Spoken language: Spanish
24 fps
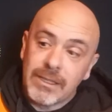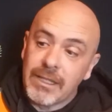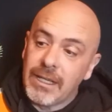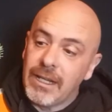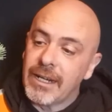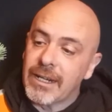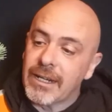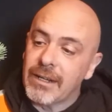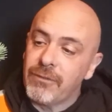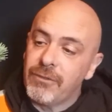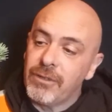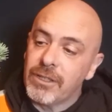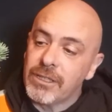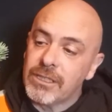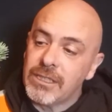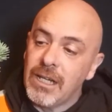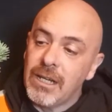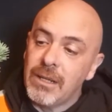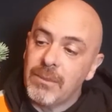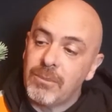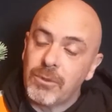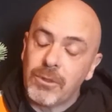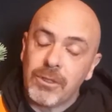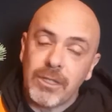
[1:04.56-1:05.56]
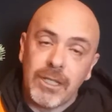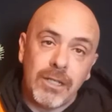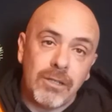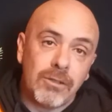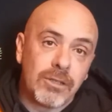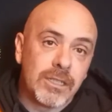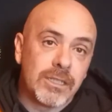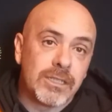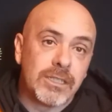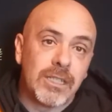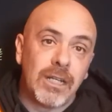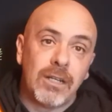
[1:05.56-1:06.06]
que la rafia se le pone lo
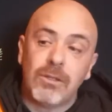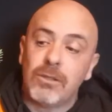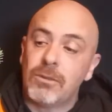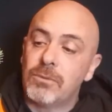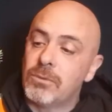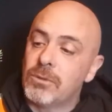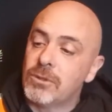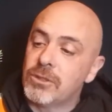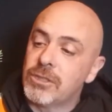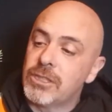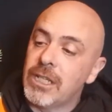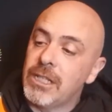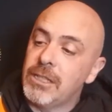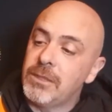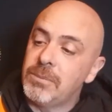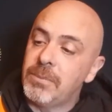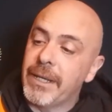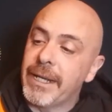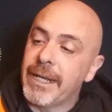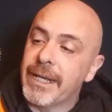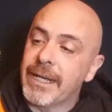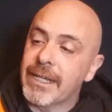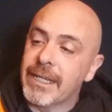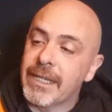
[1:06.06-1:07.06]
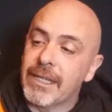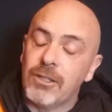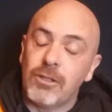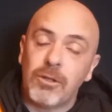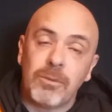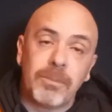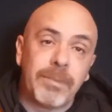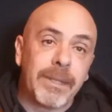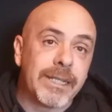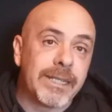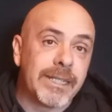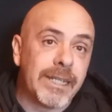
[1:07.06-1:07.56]
que es a los bonsáis para que no
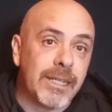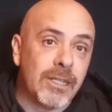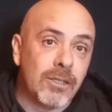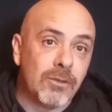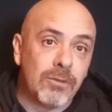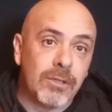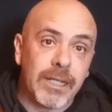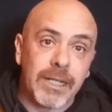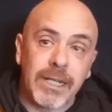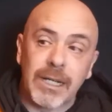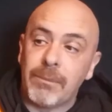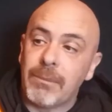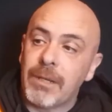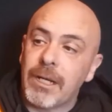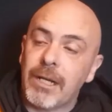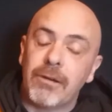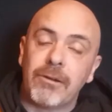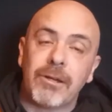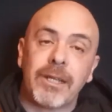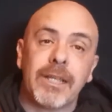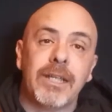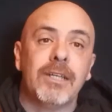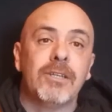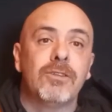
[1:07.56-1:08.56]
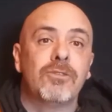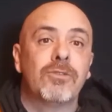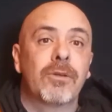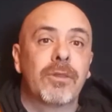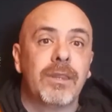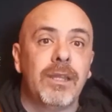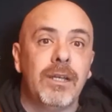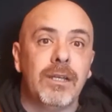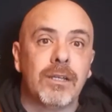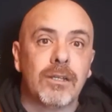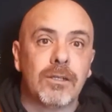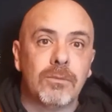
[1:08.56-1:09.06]
parta ninguna rama. A la hora de
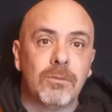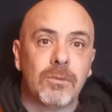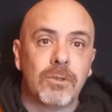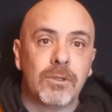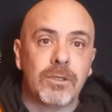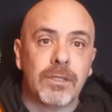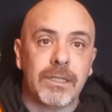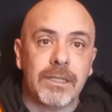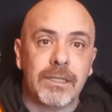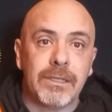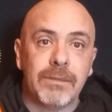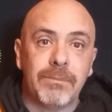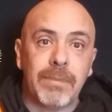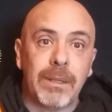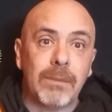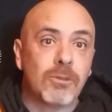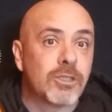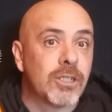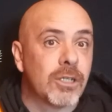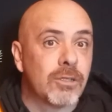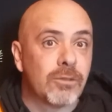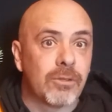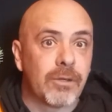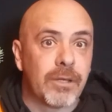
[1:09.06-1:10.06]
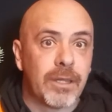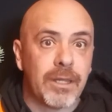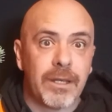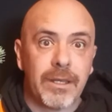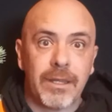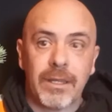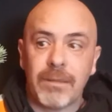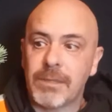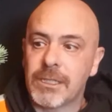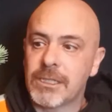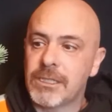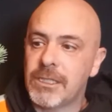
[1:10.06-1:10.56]
torcerle, como le vamos a torcer
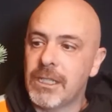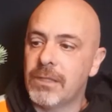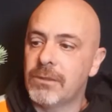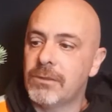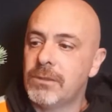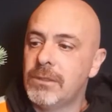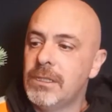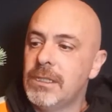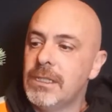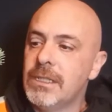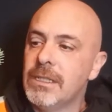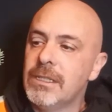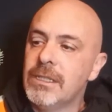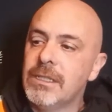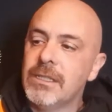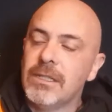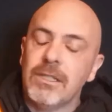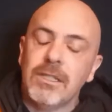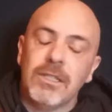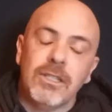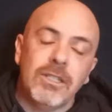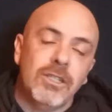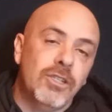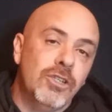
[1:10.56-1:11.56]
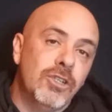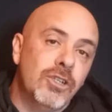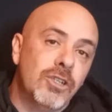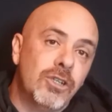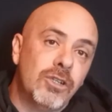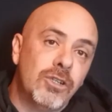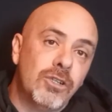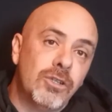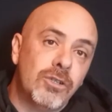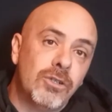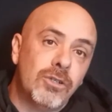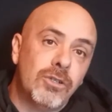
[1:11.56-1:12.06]
demasiado,
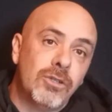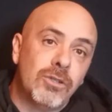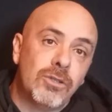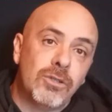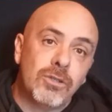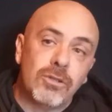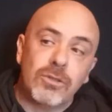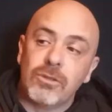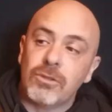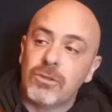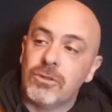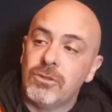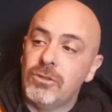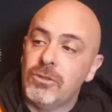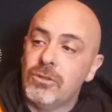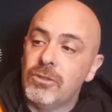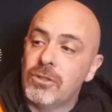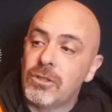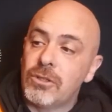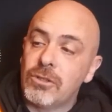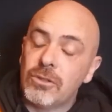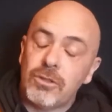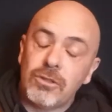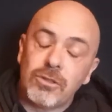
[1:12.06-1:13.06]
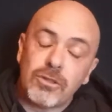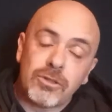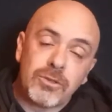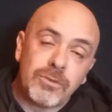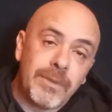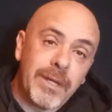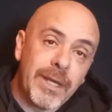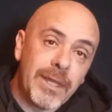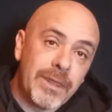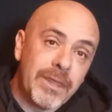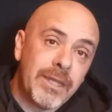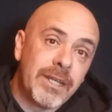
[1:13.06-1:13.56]
no, no nos
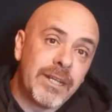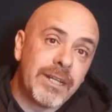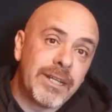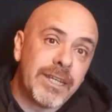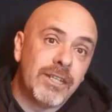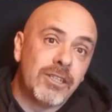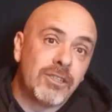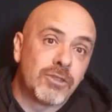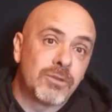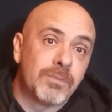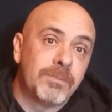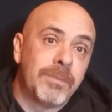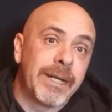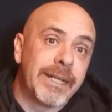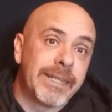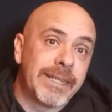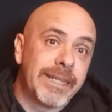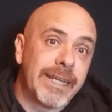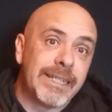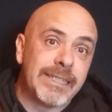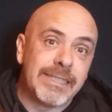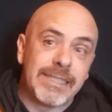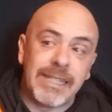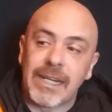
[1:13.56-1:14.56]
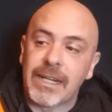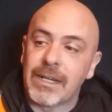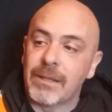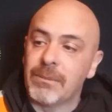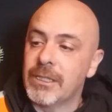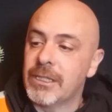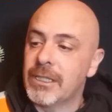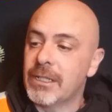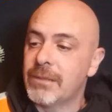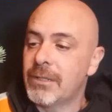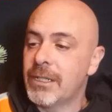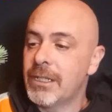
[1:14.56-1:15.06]
va a hacer que nos parta esa
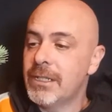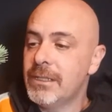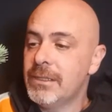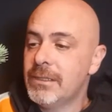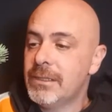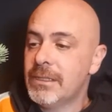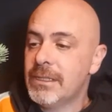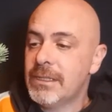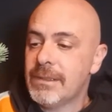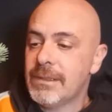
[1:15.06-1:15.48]
ramita, ¿vale?